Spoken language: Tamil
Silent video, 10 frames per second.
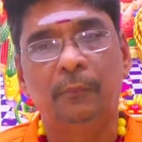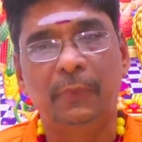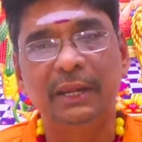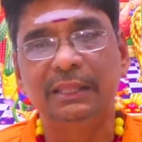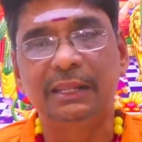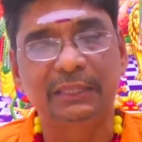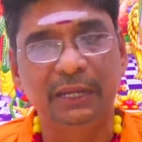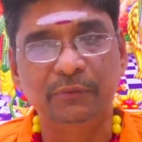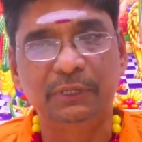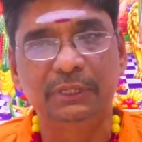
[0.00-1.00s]
மனிதனை
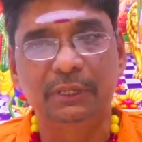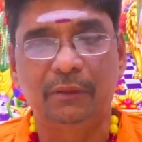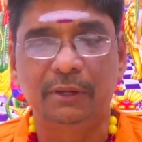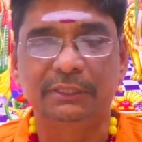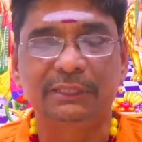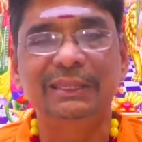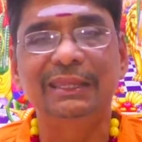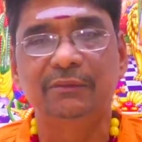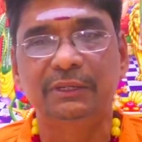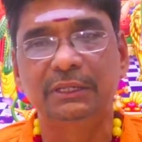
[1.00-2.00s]
தள்ளிவிட்டு அவனை
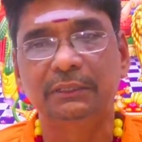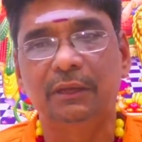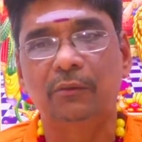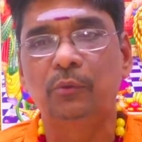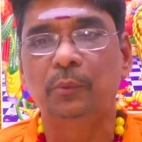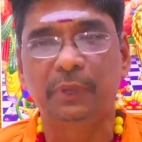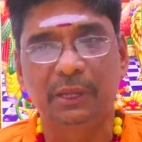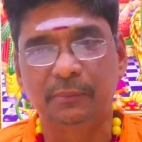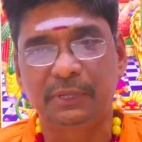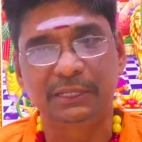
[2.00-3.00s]
தத்தளிக்க விட்டு அவனை
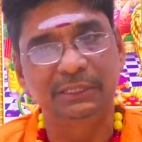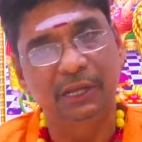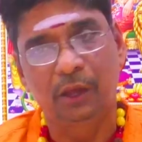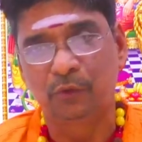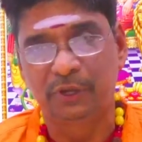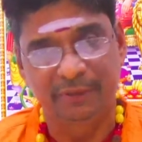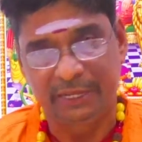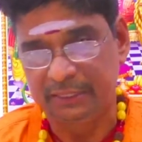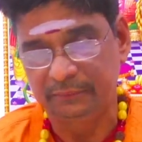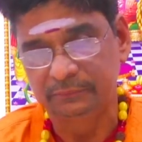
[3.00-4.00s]
உருப்படாமல் பண்ணுறது ராகுவோட
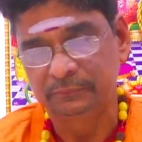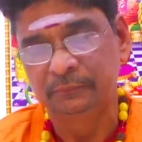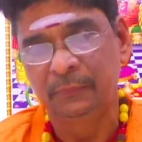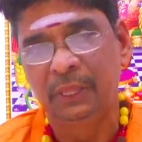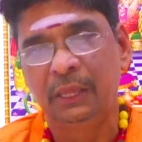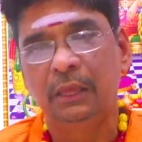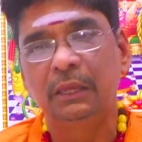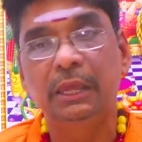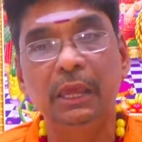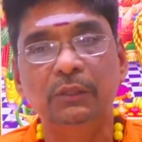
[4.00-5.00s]
வேலை
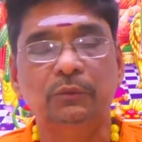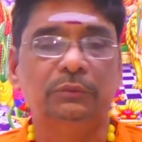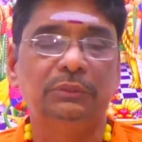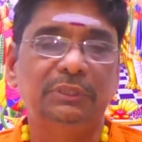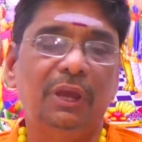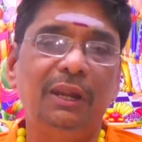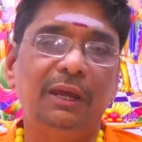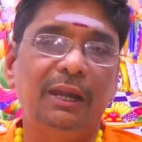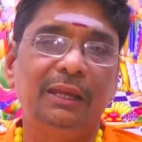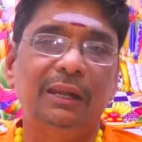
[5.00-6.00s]
கேது
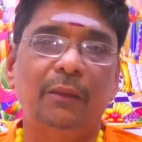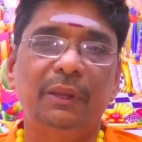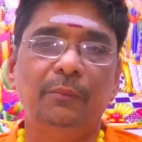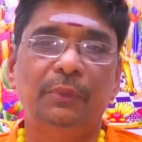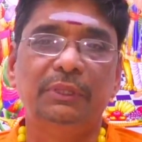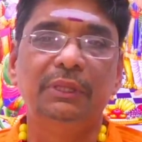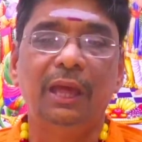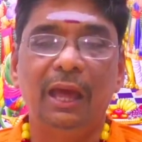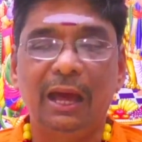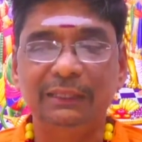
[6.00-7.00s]
ஞானகாரகன் அப்படின்னும் போது
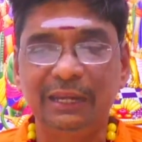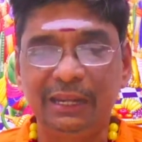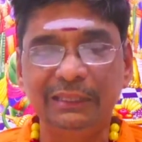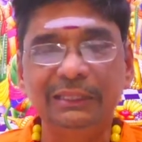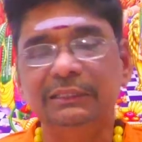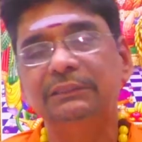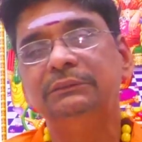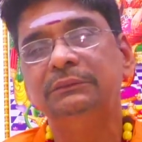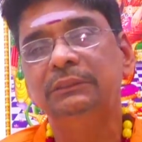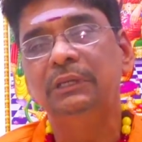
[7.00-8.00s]
அதிலிருந்து
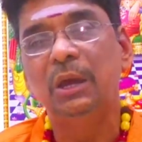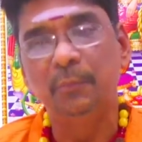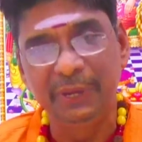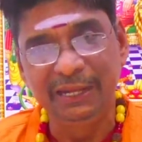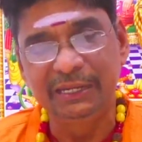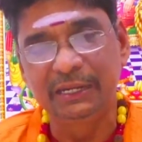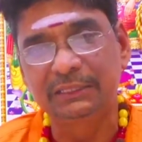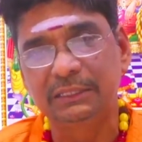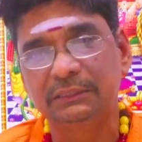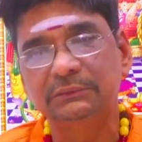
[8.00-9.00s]
மீட்டெடுத்து